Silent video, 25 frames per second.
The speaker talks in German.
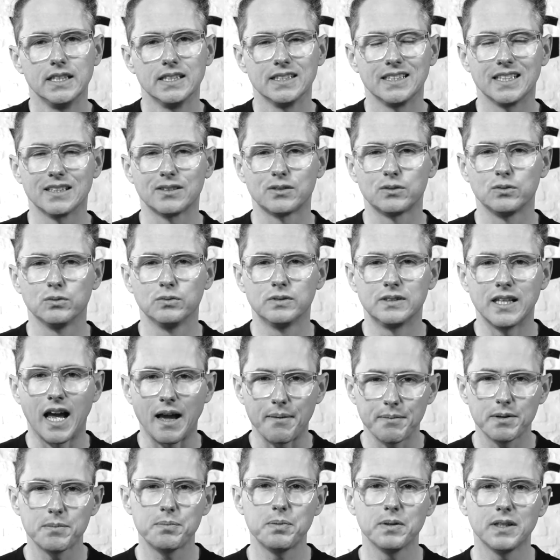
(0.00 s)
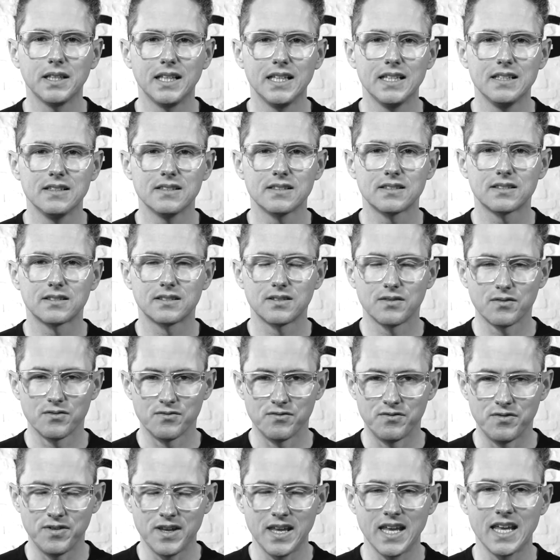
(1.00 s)
dass du damit beginnst,
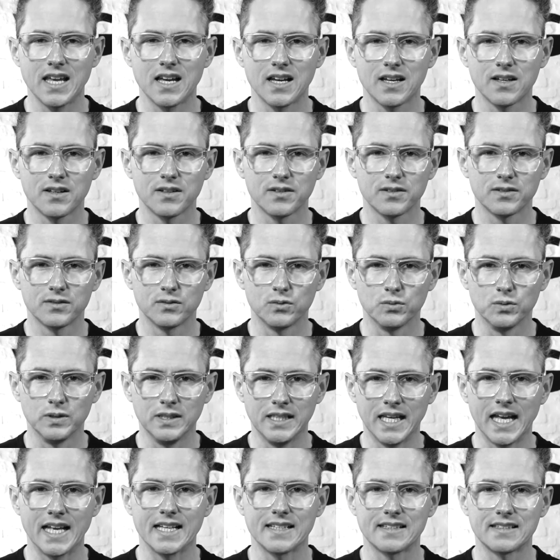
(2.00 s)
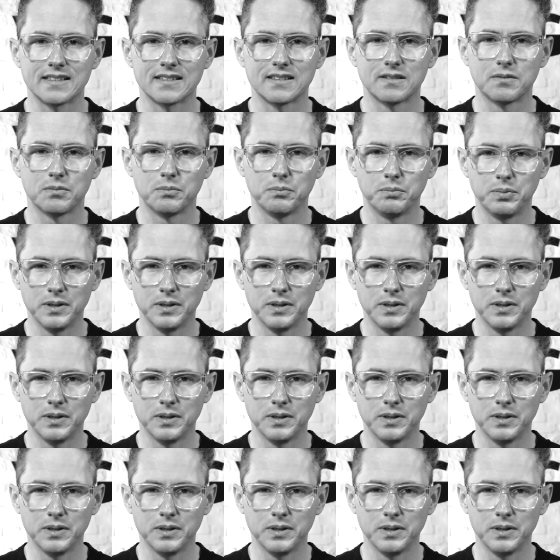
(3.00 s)
wer du jetzt